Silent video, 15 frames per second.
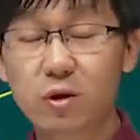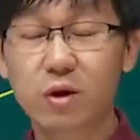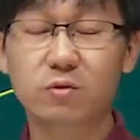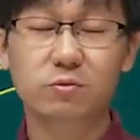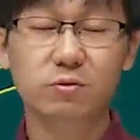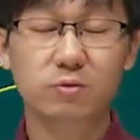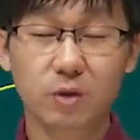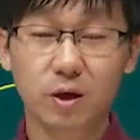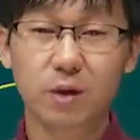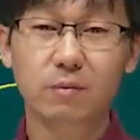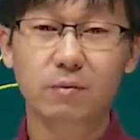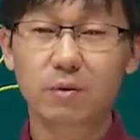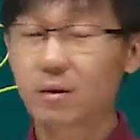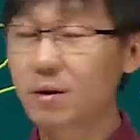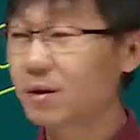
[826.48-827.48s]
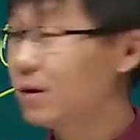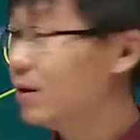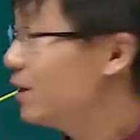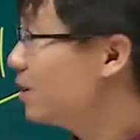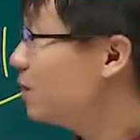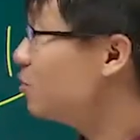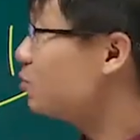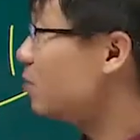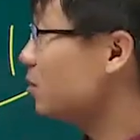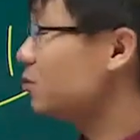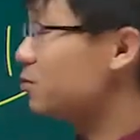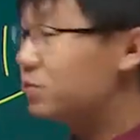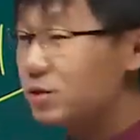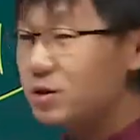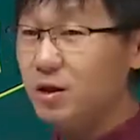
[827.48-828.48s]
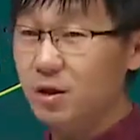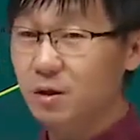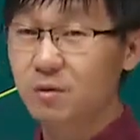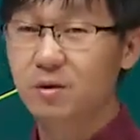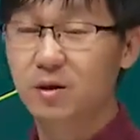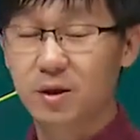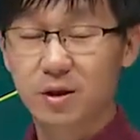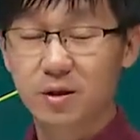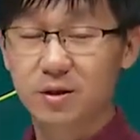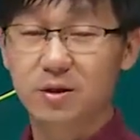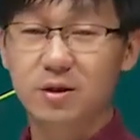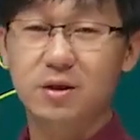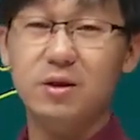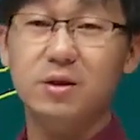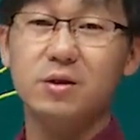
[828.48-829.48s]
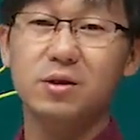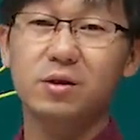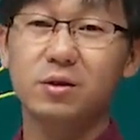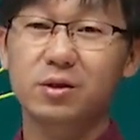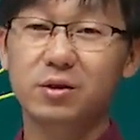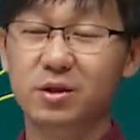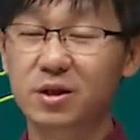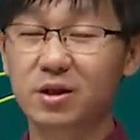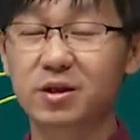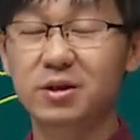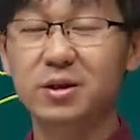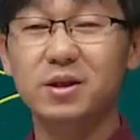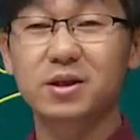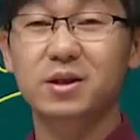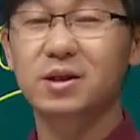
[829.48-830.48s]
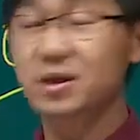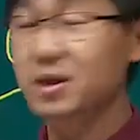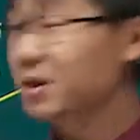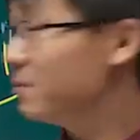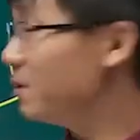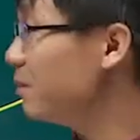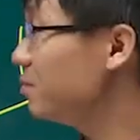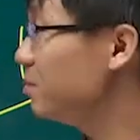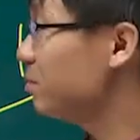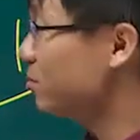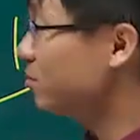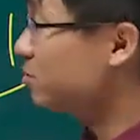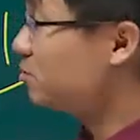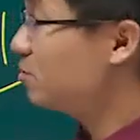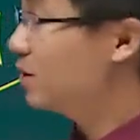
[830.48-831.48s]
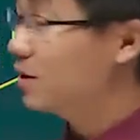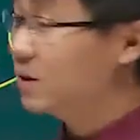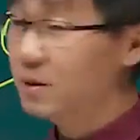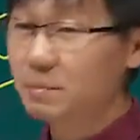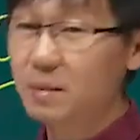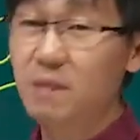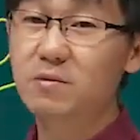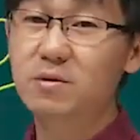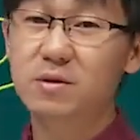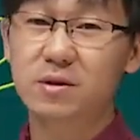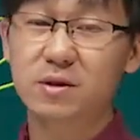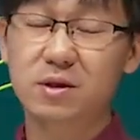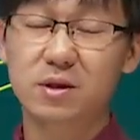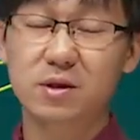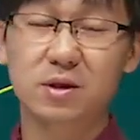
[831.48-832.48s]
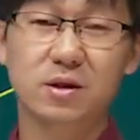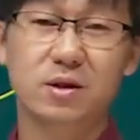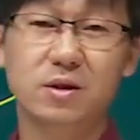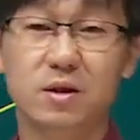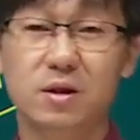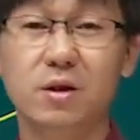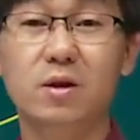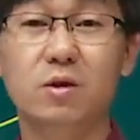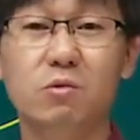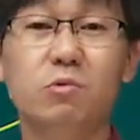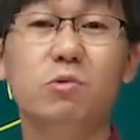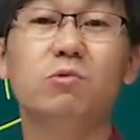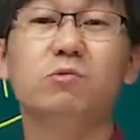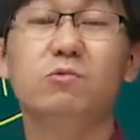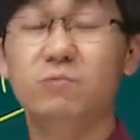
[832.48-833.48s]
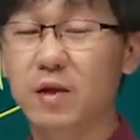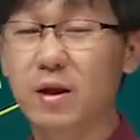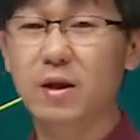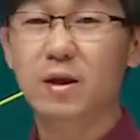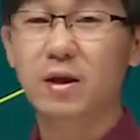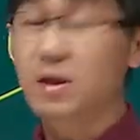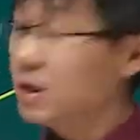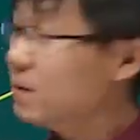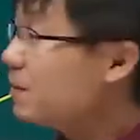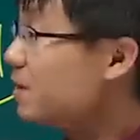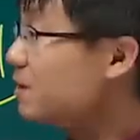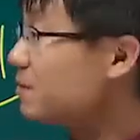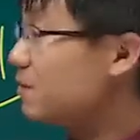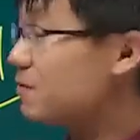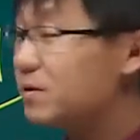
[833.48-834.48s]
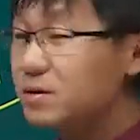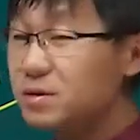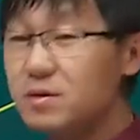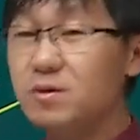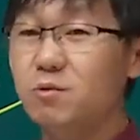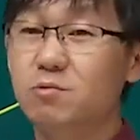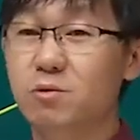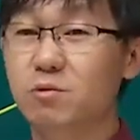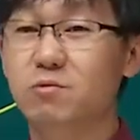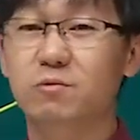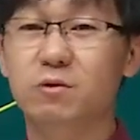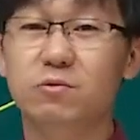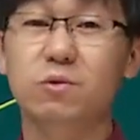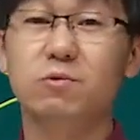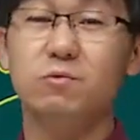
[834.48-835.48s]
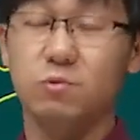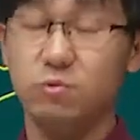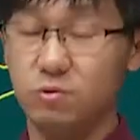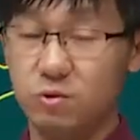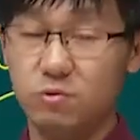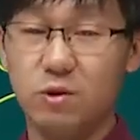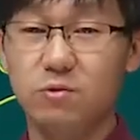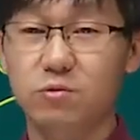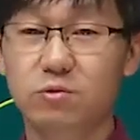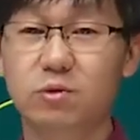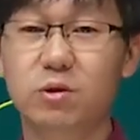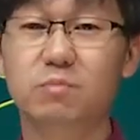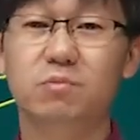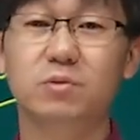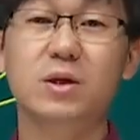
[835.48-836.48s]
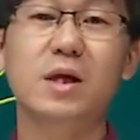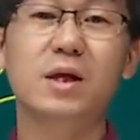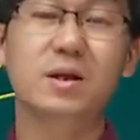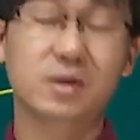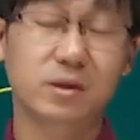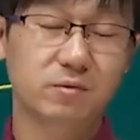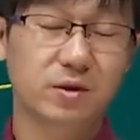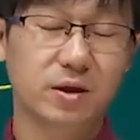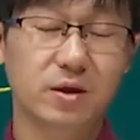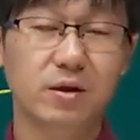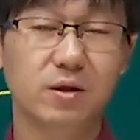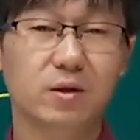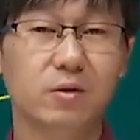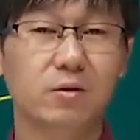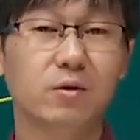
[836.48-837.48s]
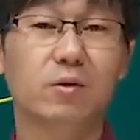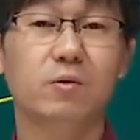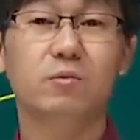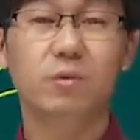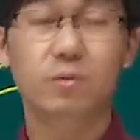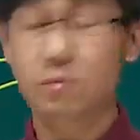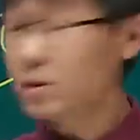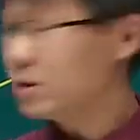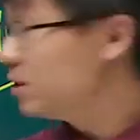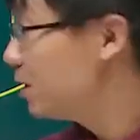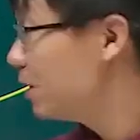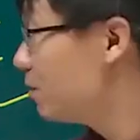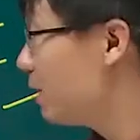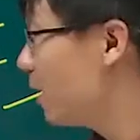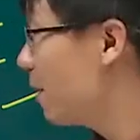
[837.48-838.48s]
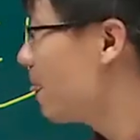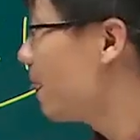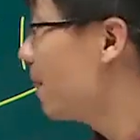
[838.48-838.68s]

转出去了。你转出去之后，你这个这个这个企业里边，比如说百分之四十是国有股份，你把这百分之四十国有股份全全转出去，它不再成为呃国国企的话，